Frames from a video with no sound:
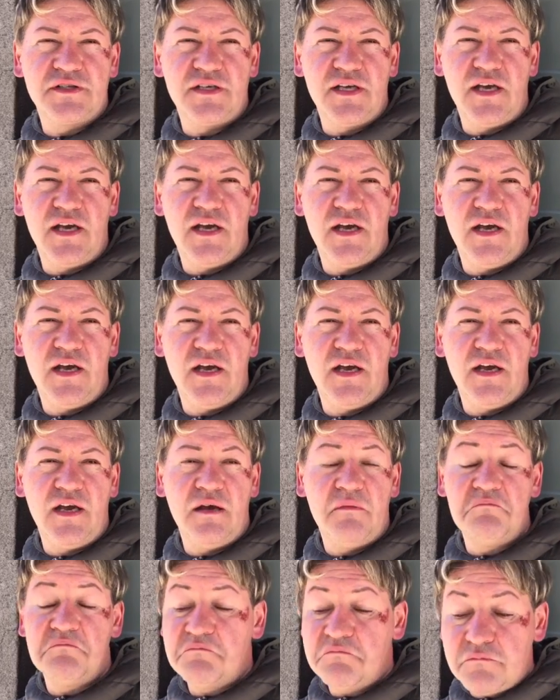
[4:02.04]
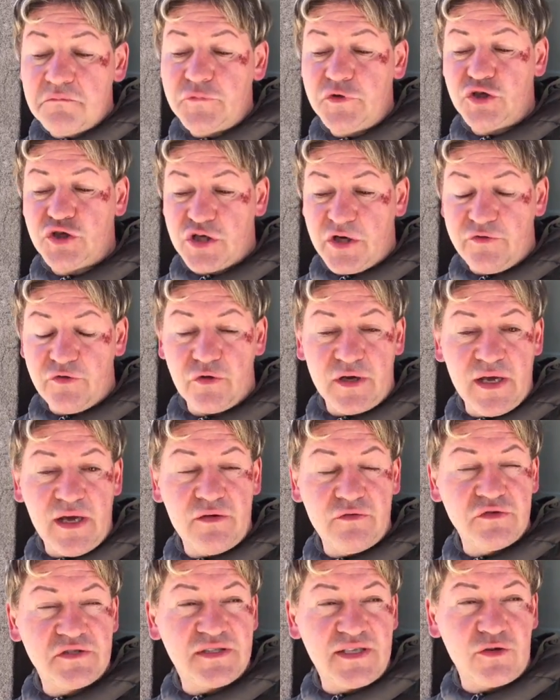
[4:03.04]
si è, dicevano che
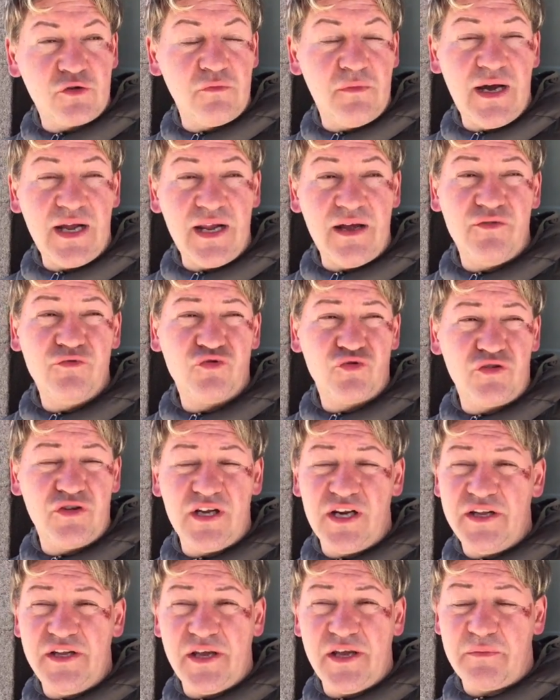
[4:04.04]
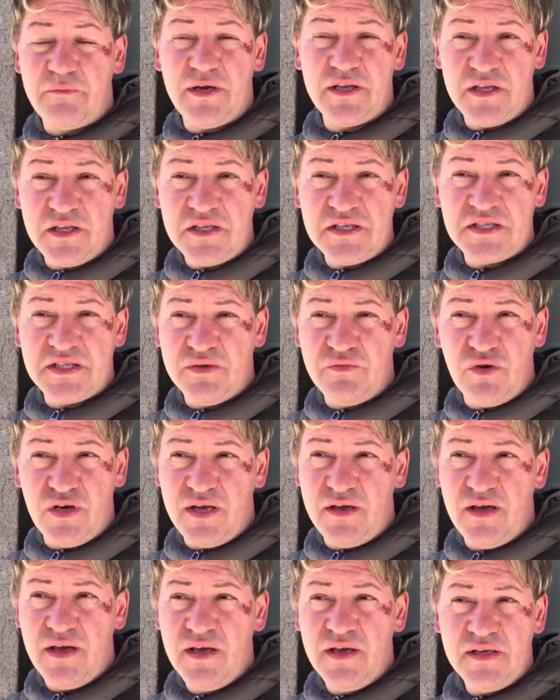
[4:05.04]
erano stato male, hanno avuto delle dermatiti
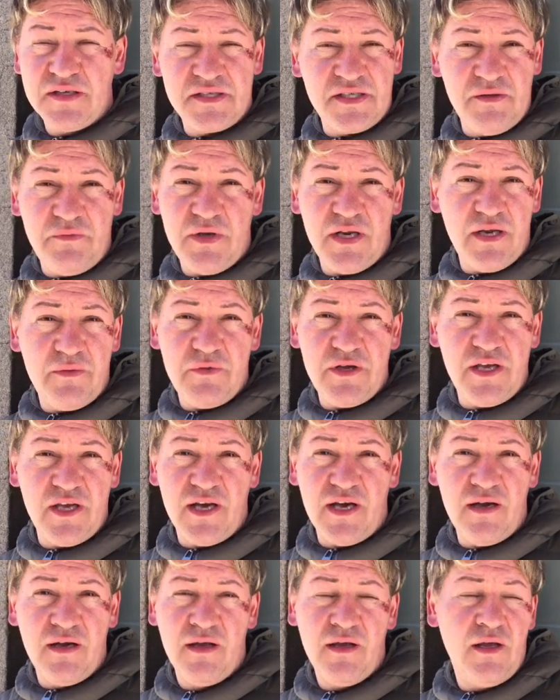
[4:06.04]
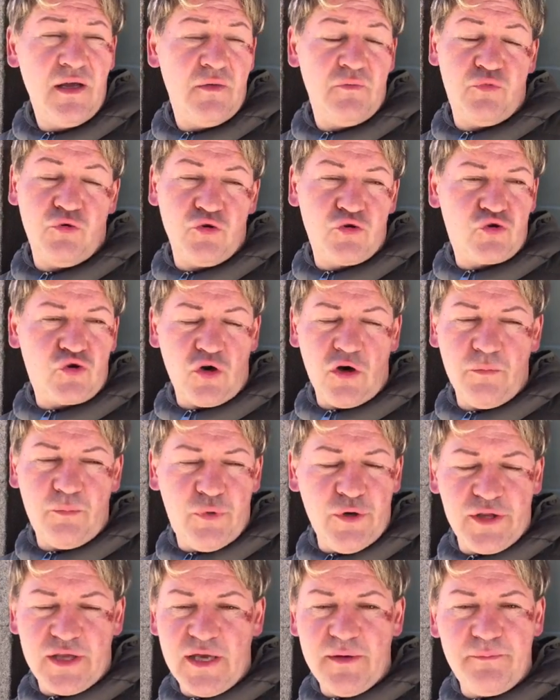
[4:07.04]
simile, simile mia.
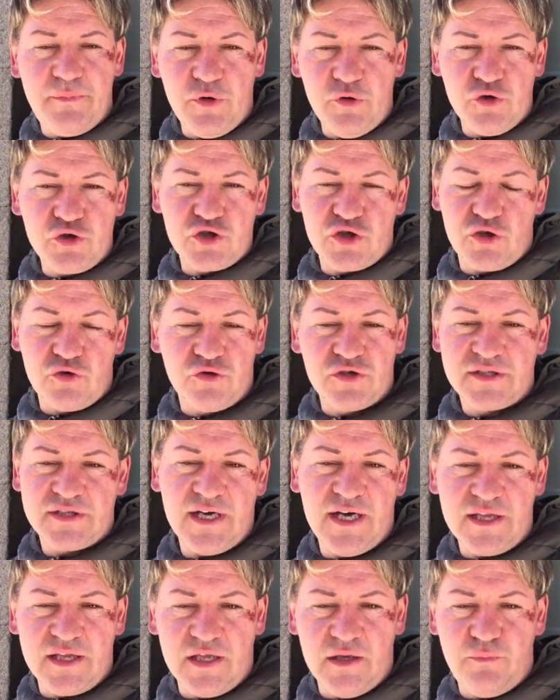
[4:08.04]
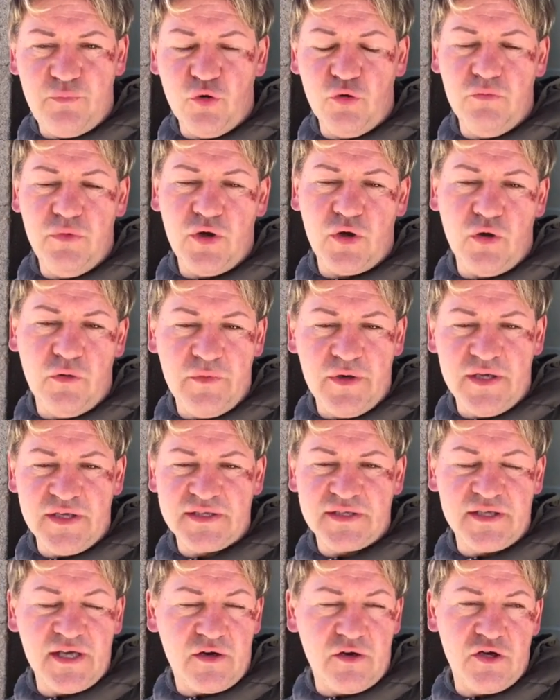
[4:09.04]
Purtroppo i tempi non ci sono stati, il pubblico il
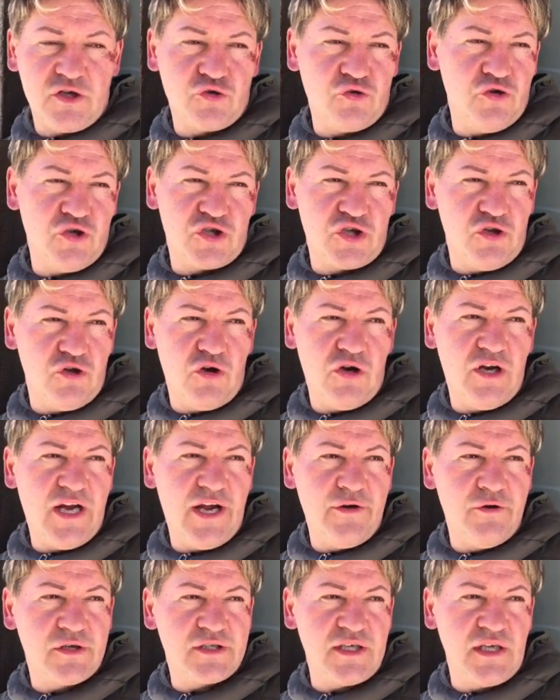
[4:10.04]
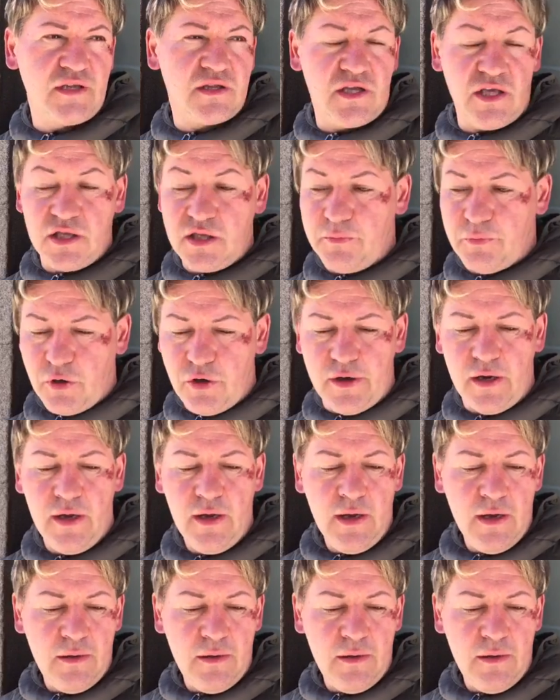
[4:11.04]
ministero, il giudice non l'hanno sentito, però